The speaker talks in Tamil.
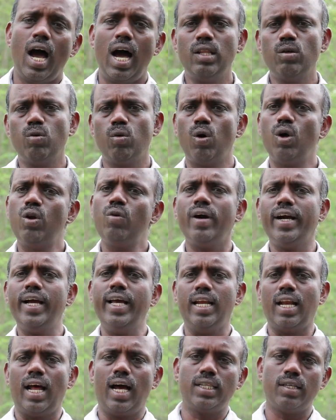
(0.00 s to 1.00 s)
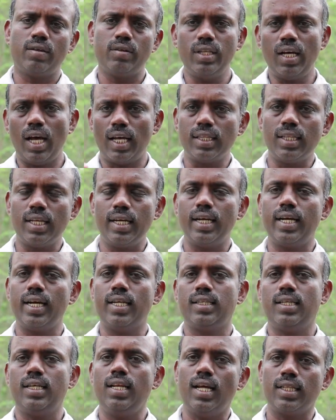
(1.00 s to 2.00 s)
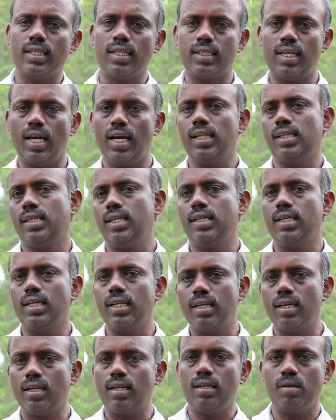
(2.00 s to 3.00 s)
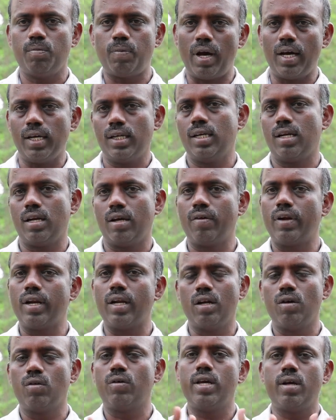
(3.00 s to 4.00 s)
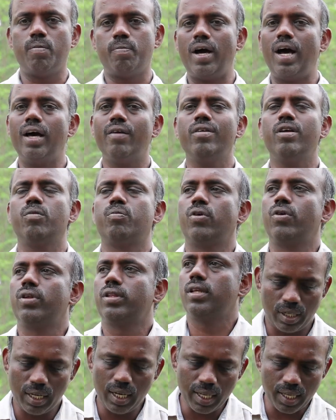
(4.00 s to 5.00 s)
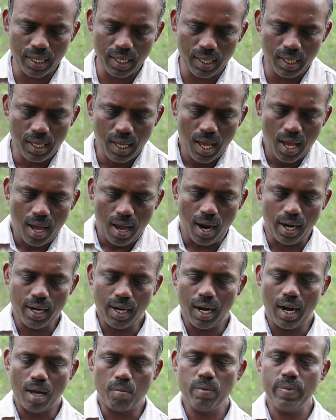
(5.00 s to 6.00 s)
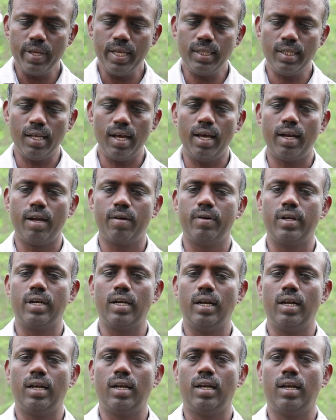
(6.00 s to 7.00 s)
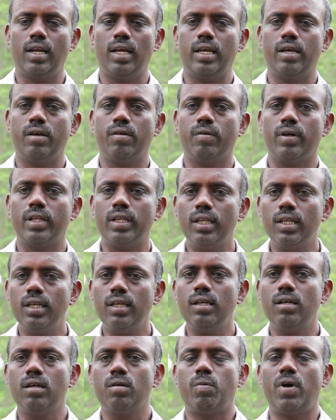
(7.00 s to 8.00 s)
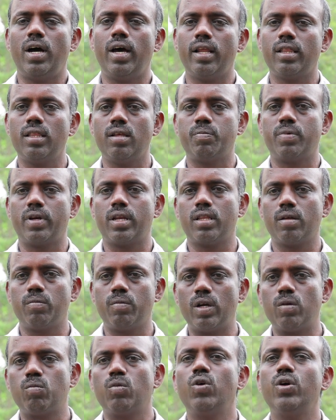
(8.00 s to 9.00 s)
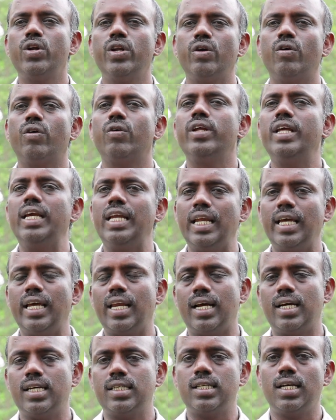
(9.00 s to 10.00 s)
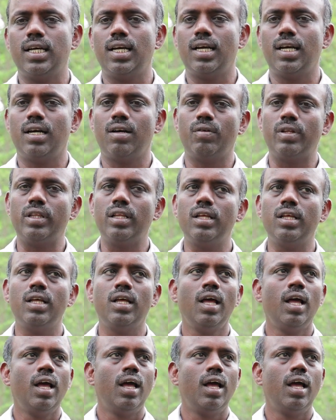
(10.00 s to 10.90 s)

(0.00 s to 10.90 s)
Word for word: அது ஒரு வகையில் அதாவது அந்த இடத்தில் அந்த தளத்தில் நின்று பார்க்கிறவர்களுடைய பார்வை பொறுத்து இன்றைக்கி அண்ணல் அம்பேத்கர் அவர்களை வந்து பாரத பிரதமர் மோடியோடு இளையராஜா வந்து